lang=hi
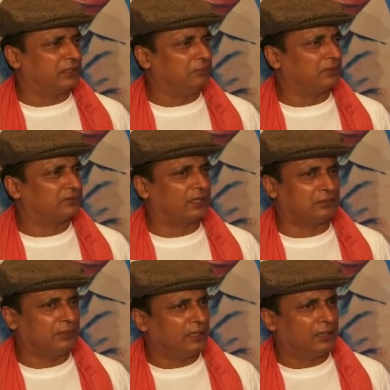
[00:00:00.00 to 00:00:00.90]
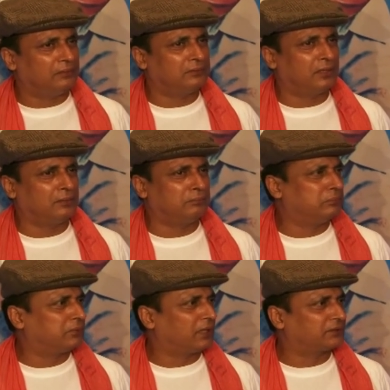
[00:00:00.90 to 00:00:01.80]
बढ़िया थीम के साथ में एंड
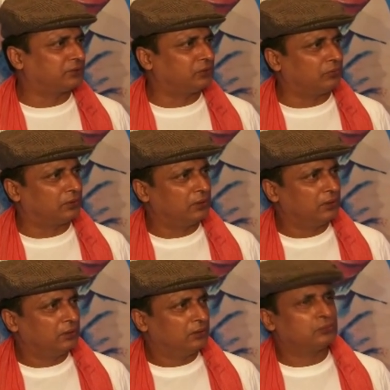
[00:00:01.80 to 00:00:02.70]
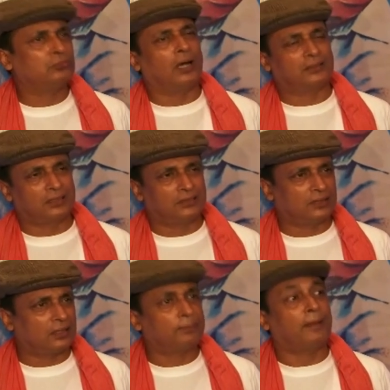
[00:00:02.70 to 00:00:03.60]
द टास्क इज ओवर तो
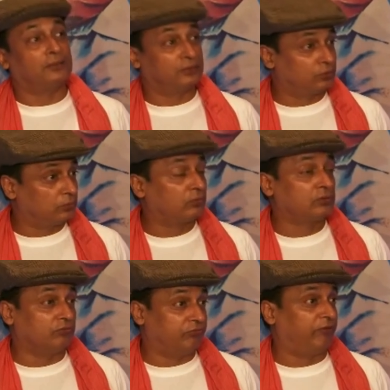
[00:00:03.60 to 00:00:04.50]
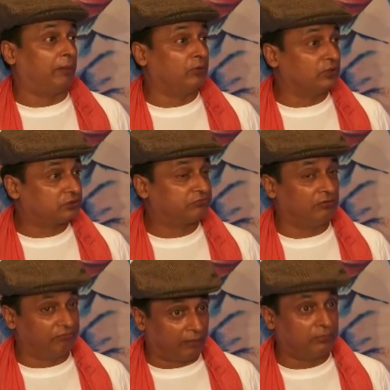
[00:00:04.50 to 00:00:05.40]
आजकल इस तरह का पान सिंह तोमर वॉज अ
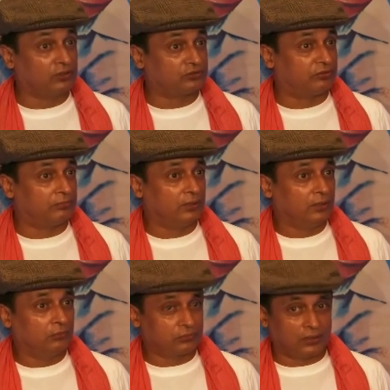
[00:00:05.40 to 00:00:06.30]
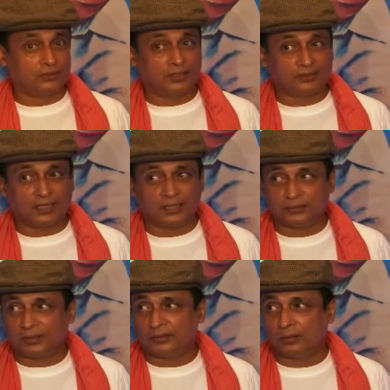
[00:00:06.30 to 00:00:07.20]
फेबुलस फिल्म फेबुलस फिल्म उसने इतने
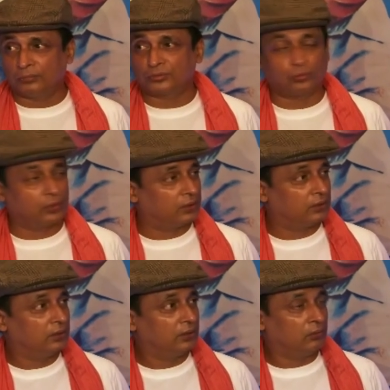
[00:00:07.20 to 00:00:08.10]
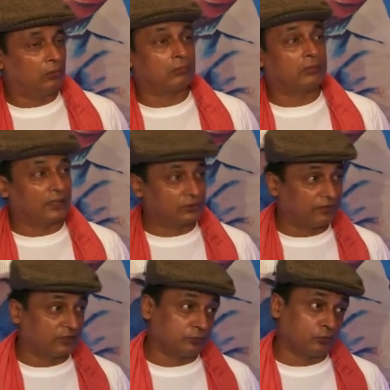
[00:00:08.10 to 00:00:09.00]
सारे जो है नॉर्म्स तोड़े और
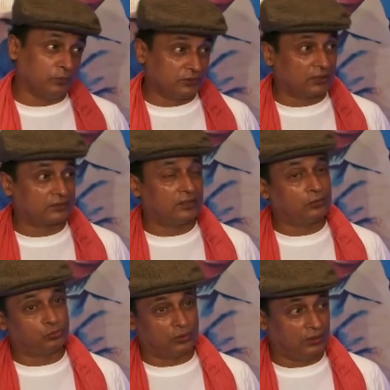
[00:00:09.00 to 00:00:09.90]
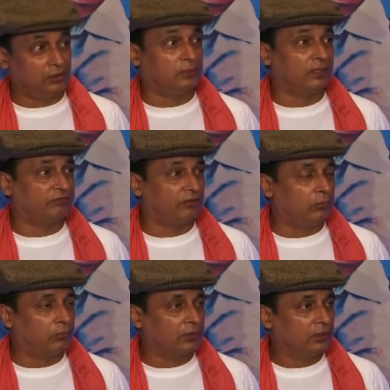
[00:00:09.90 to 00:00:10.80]
गैंग्स ऑफ वासेपुर उम्मीद करते हैं कि उतनी ही
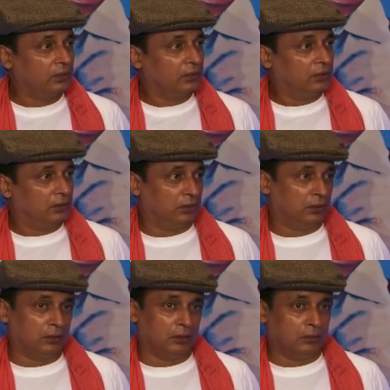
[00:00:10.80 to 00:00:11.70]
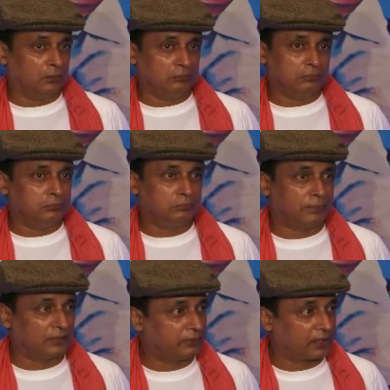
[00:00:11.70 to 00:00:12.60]
बढ़िया फिल्म होगी
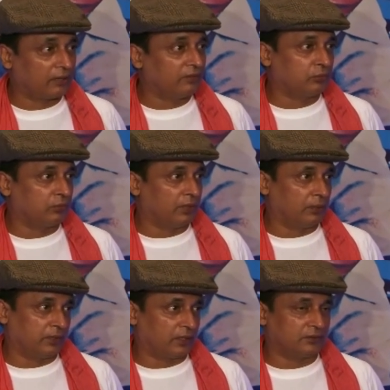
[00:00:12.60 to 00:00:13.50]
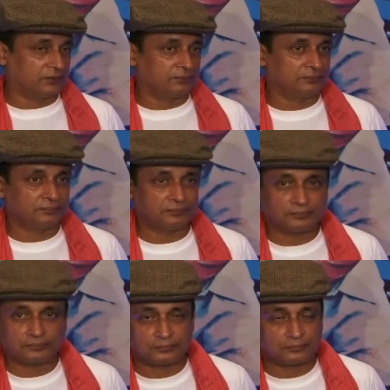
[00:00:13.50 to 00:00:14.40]
पाथ ब्रेकिंग इवेंट होने वाला मेरे ख्याल से